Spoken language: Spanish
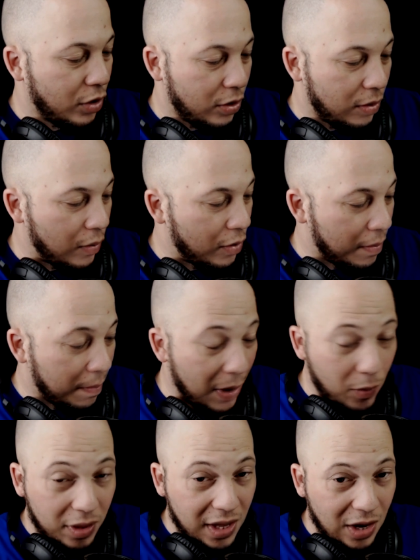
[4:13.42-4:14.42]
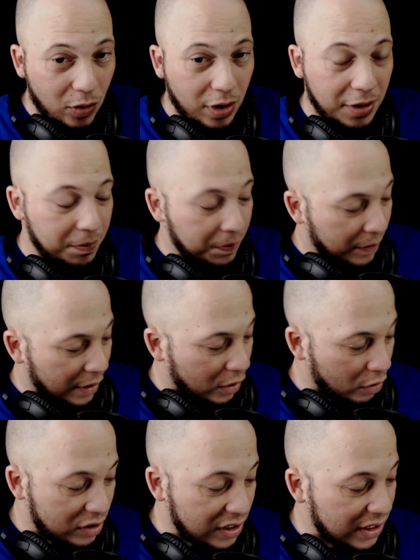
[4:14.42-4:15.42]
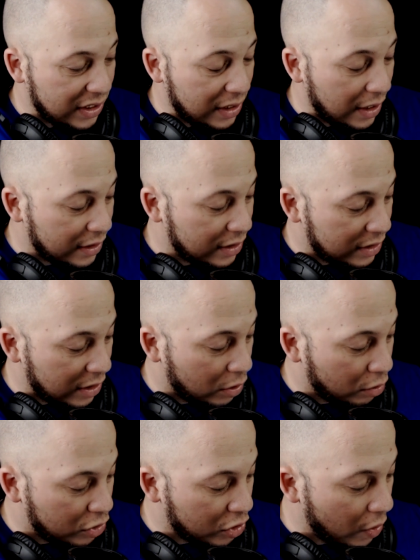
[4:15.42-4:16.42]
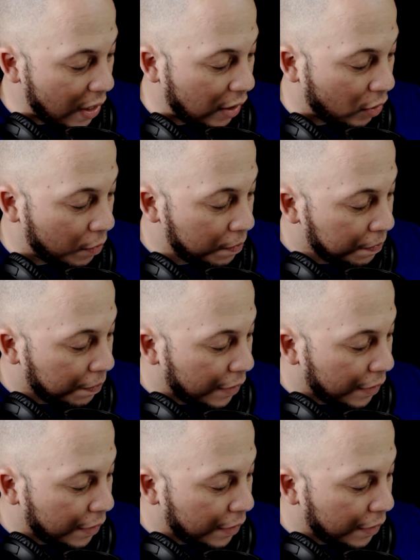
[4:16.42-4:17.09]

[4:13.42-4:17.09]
Bueno, vamos, vamos a dejarlo ahí. No sé si se, si se escuchó algo,